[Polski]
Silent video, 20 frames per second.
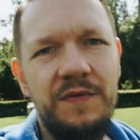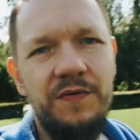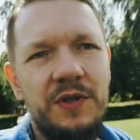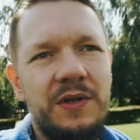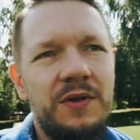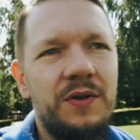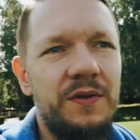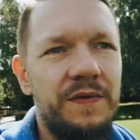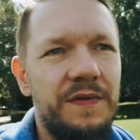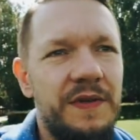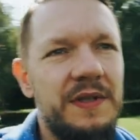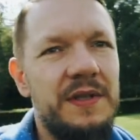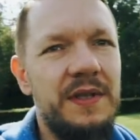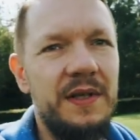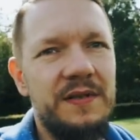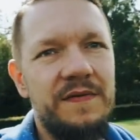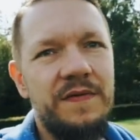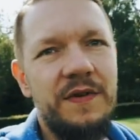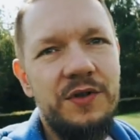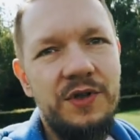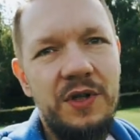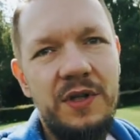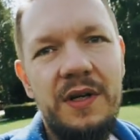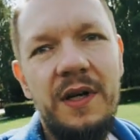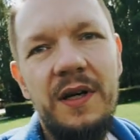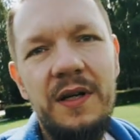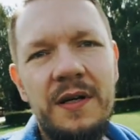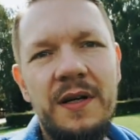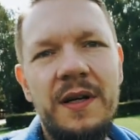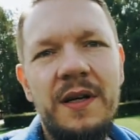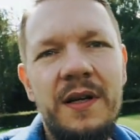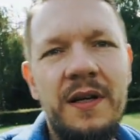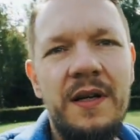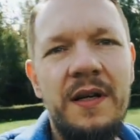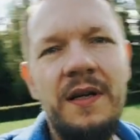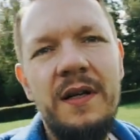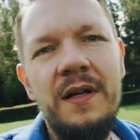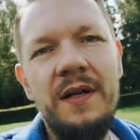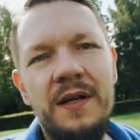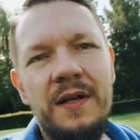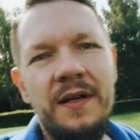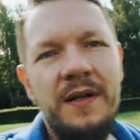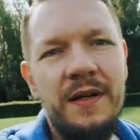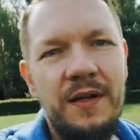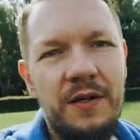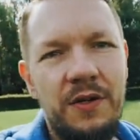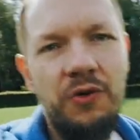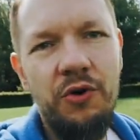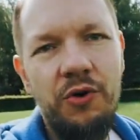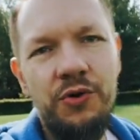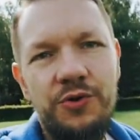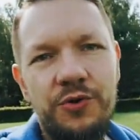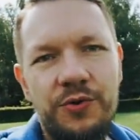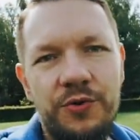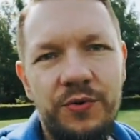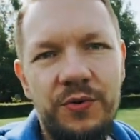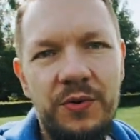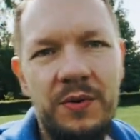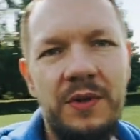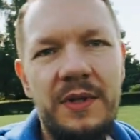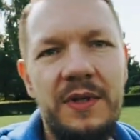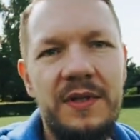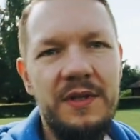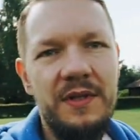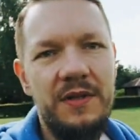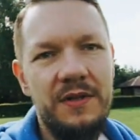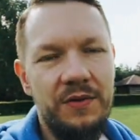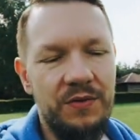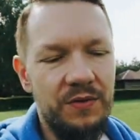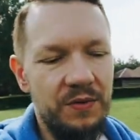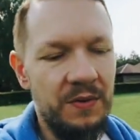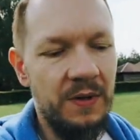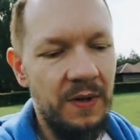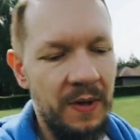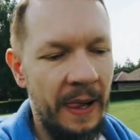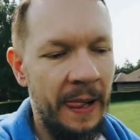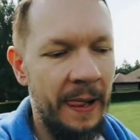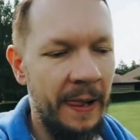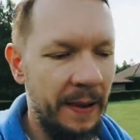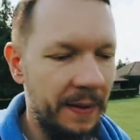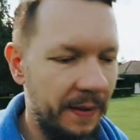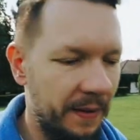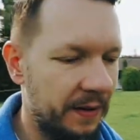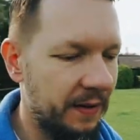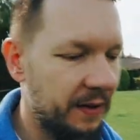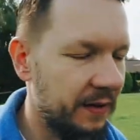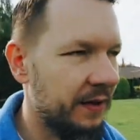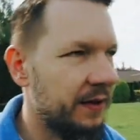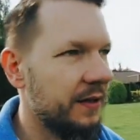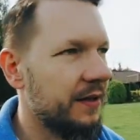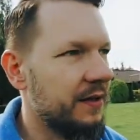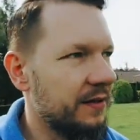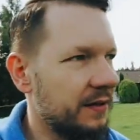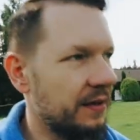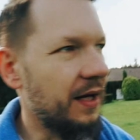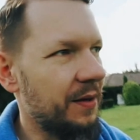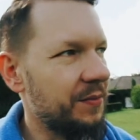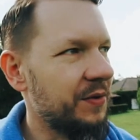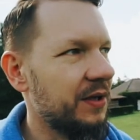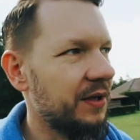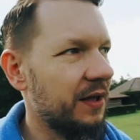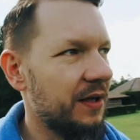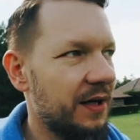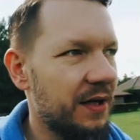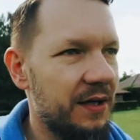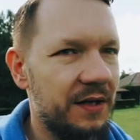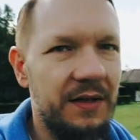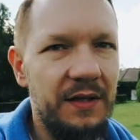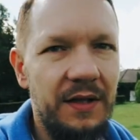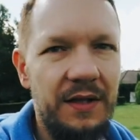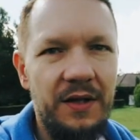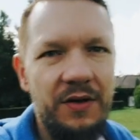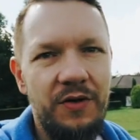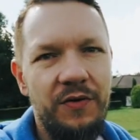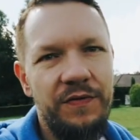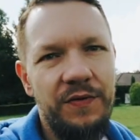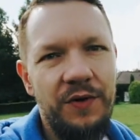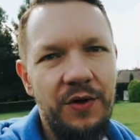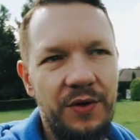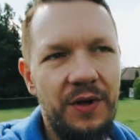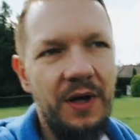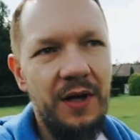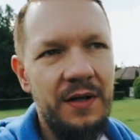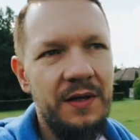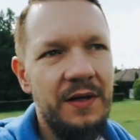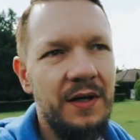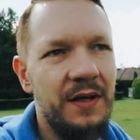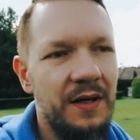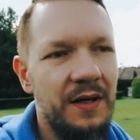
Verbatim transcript: jest wszystko kwestia zważenia kosztu i zysku. Dla mnie nagranie takiego vloga